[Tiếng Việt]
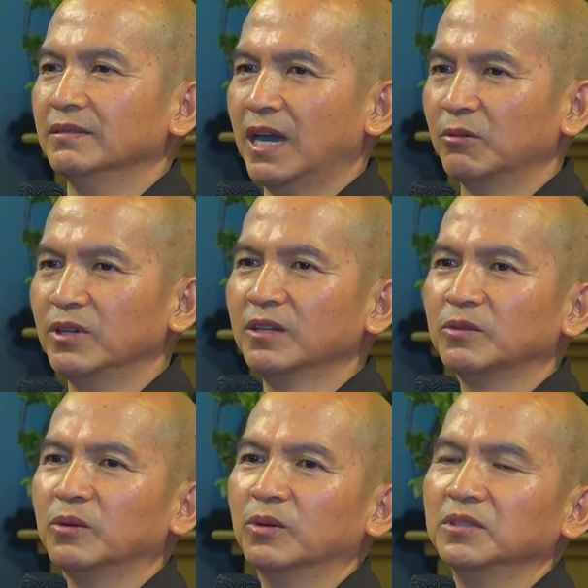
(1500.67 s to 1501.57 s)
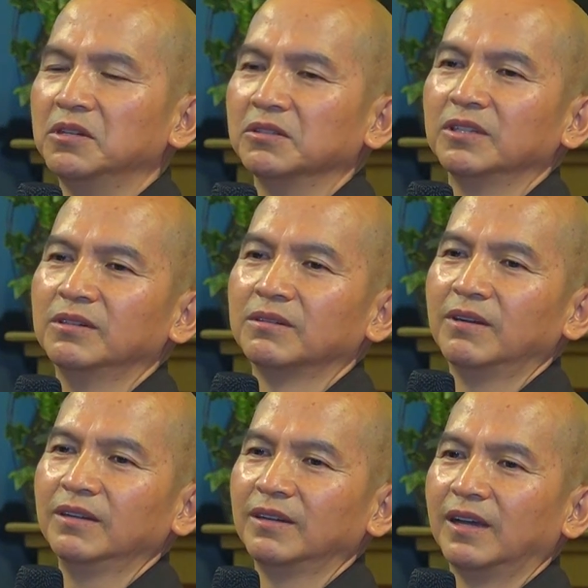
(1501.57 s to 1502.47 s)
đạo đức của người xưa
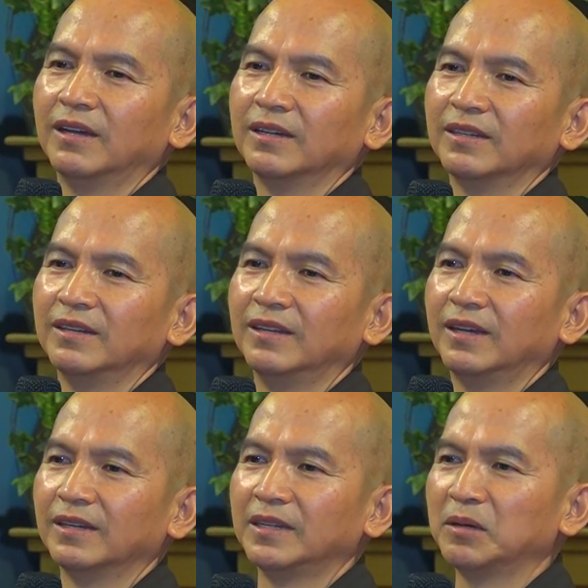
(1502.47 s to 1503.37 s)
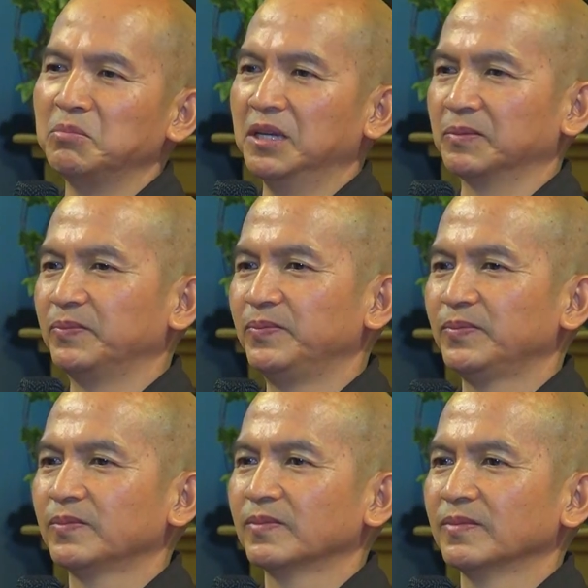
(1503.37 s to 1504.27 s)
rất là là đặc biệt.
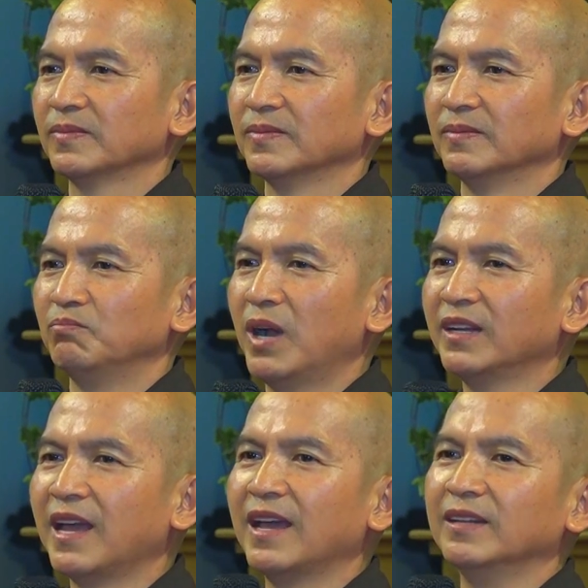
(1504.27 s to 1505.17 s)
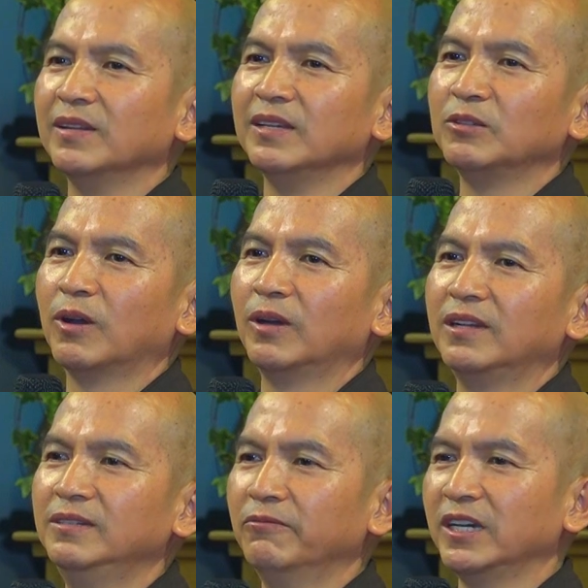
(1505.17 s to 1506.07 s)
Ban ngày thì cho
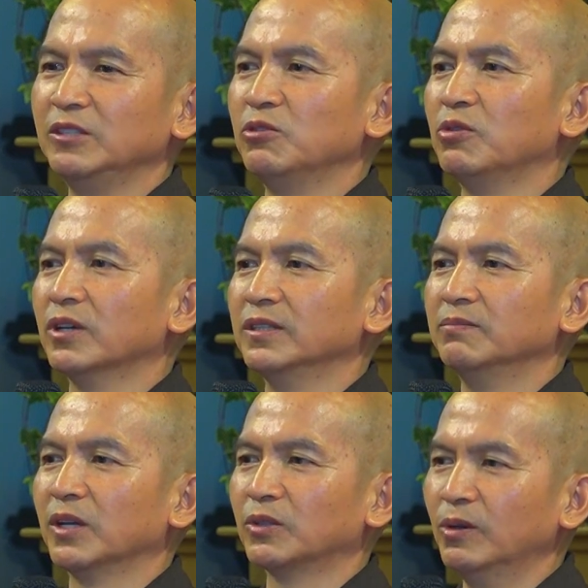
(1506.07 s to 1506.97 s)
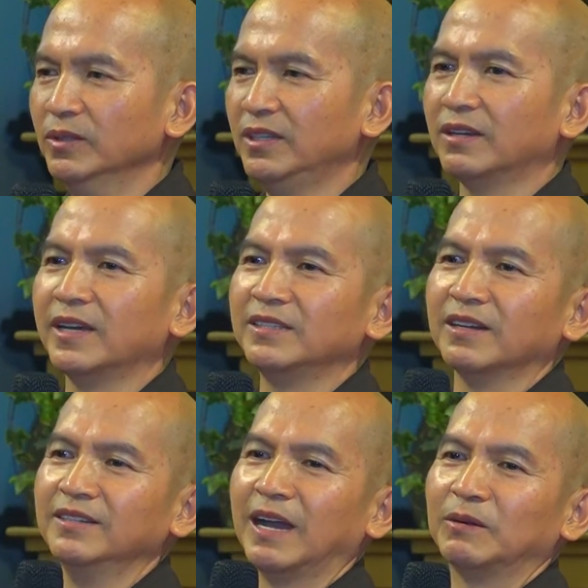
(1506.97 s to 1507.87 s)
lính vây chùa, nhưng mà tối thì lại
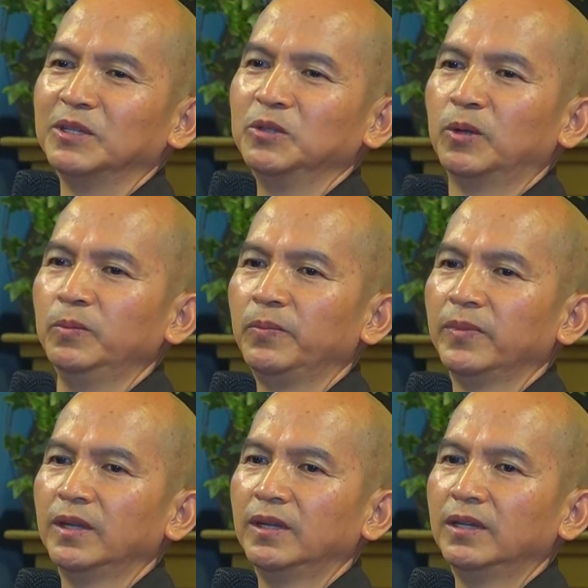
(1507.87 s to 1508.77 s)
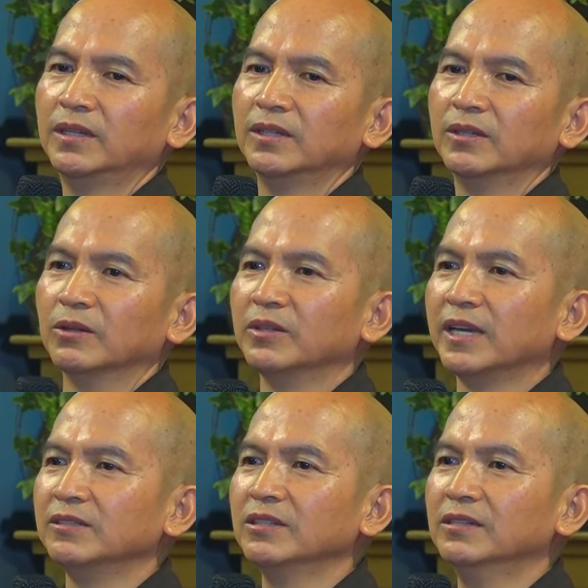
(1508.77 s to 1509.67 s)
chở gạo đến cúng. Rồi
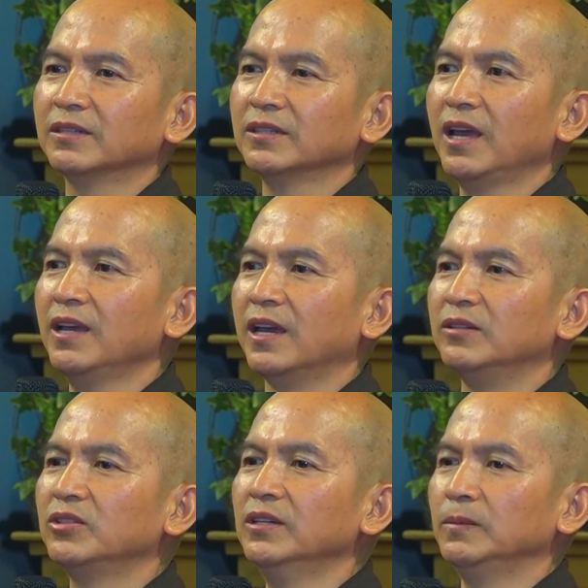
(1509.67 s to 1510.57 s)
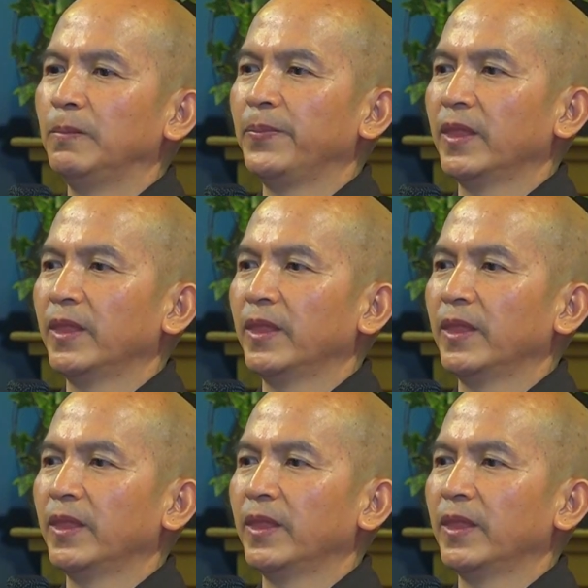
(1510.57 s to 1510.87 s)
ngày xưa cái thế hệ trước,